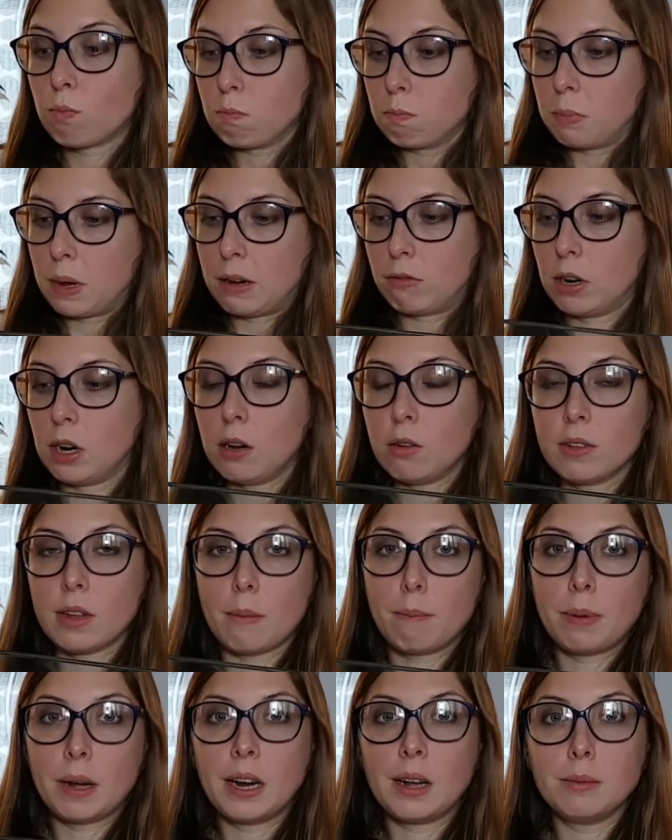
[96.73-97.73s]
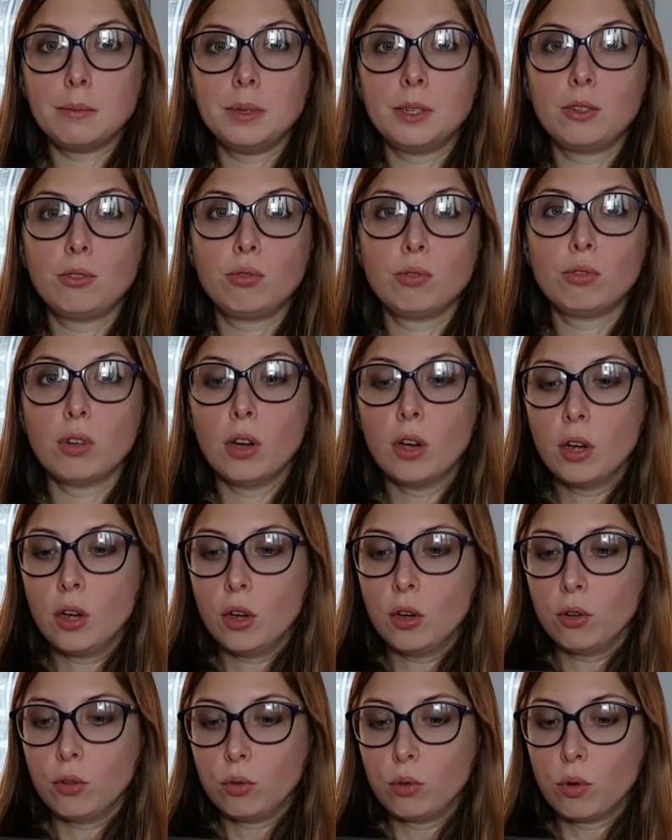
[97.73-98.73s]
bah voilà, on n'a pas l'habitude
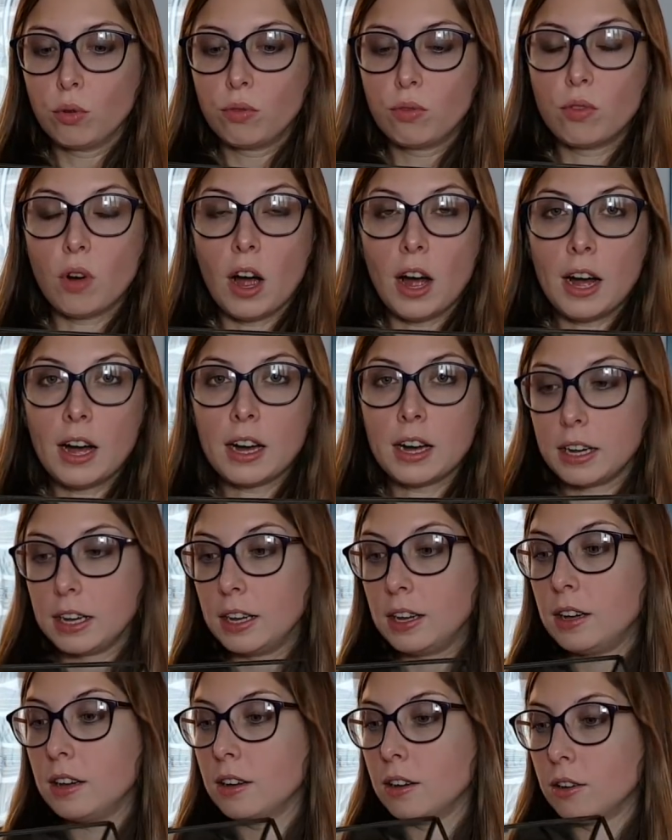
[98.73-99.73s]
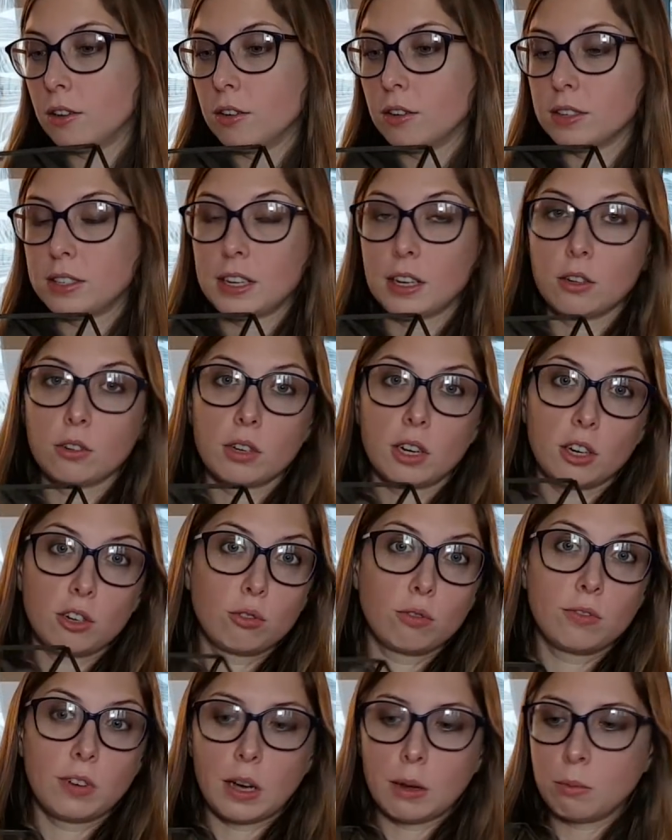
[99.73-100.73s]
de voir et ça
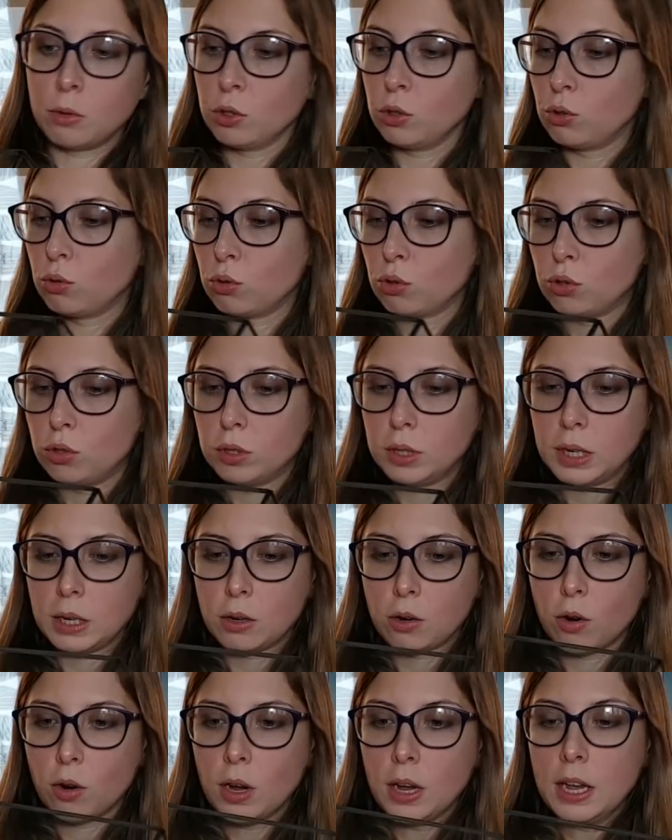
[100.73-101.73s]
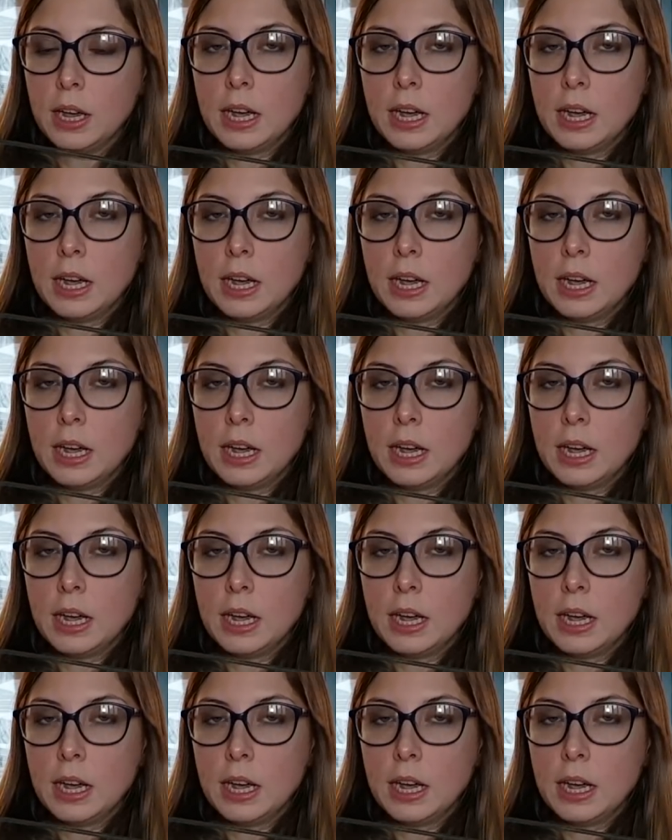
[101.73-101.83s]
rajoute vraiment une touche de déco.